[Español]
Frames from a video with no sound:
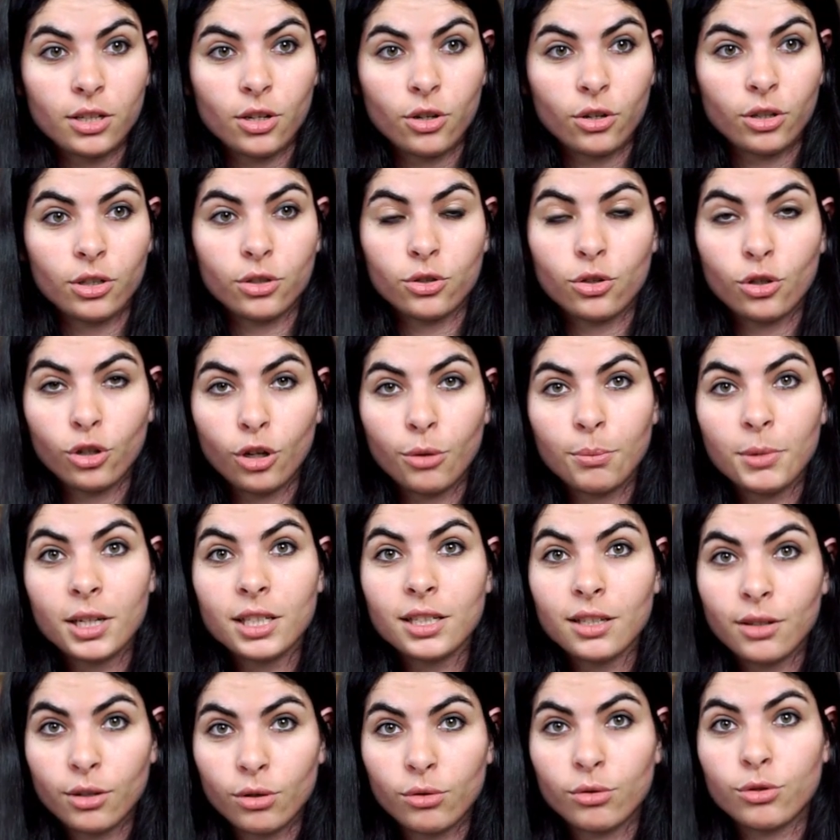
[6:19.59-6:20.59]
sino que son
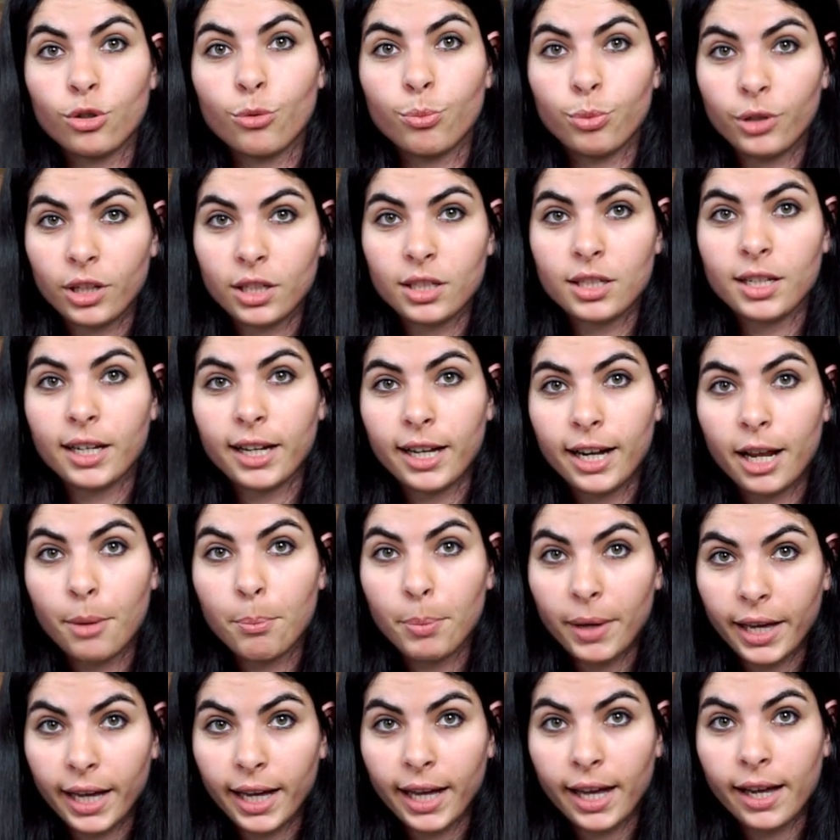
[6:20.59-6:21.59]
hombres que incluso pueden llegar
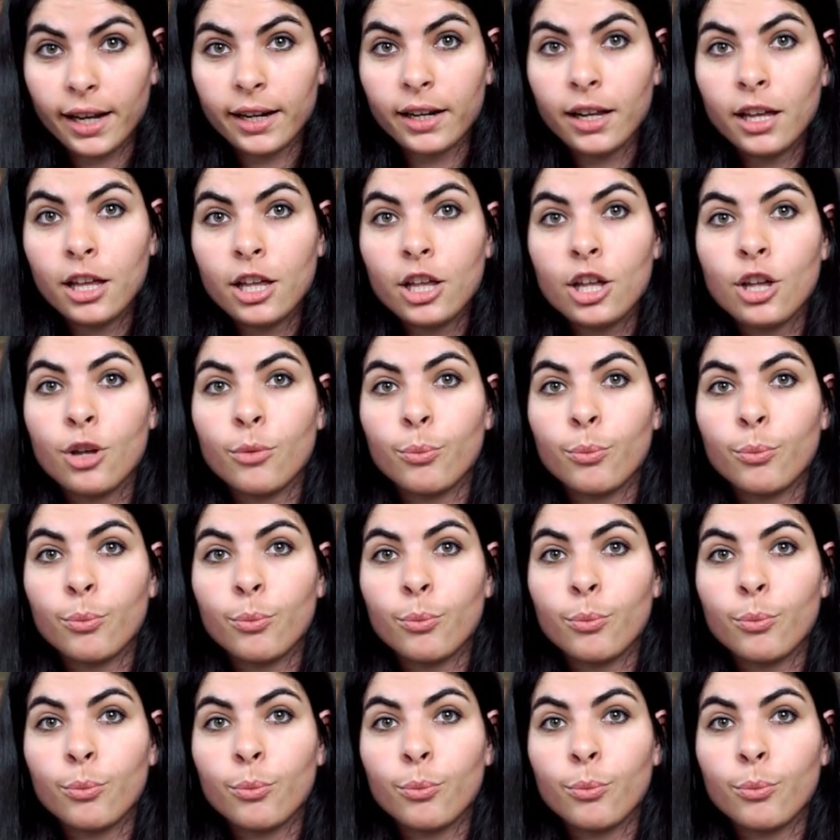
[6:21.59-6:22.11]
a pagar